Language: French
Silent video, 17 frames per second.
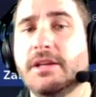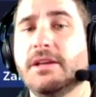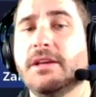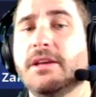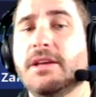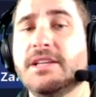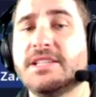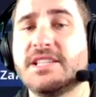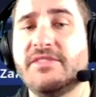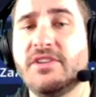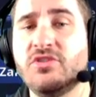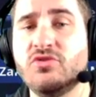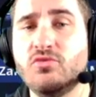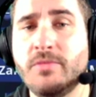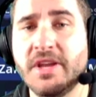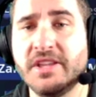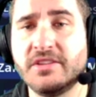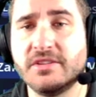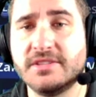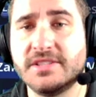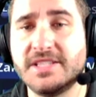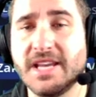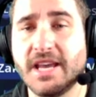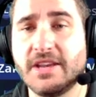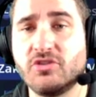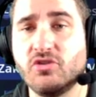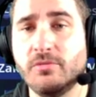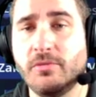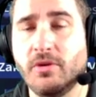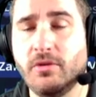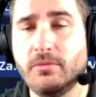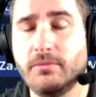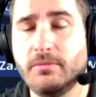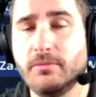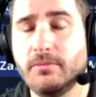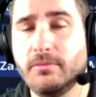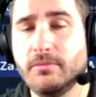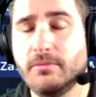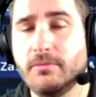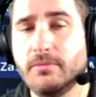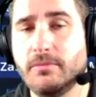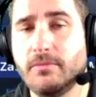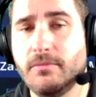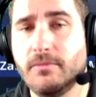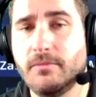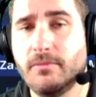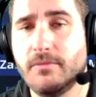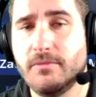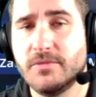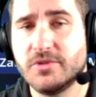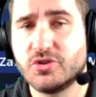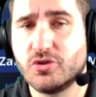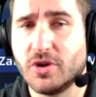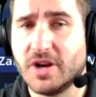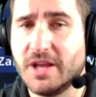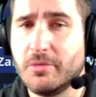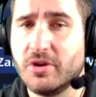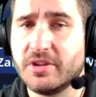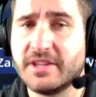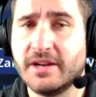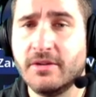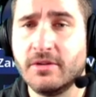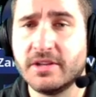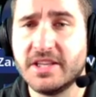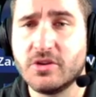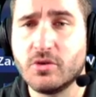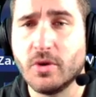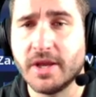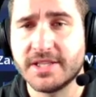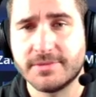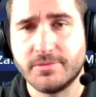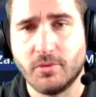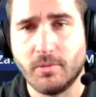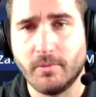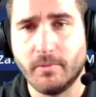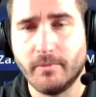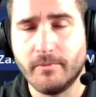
et ça va nous mettre directement sur l'arbre talent qui correspond.